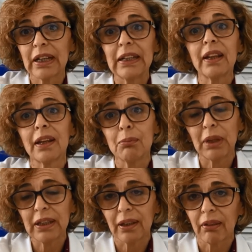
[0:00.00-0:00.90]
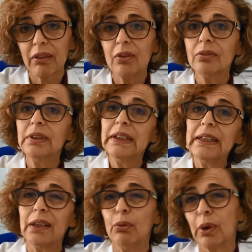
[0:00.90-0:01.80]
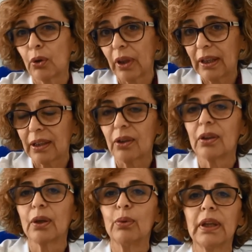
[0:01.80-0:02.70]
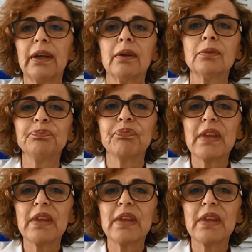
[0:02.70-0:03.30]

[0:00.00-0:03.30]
calidad e investigación y luego de gestión de cuidados.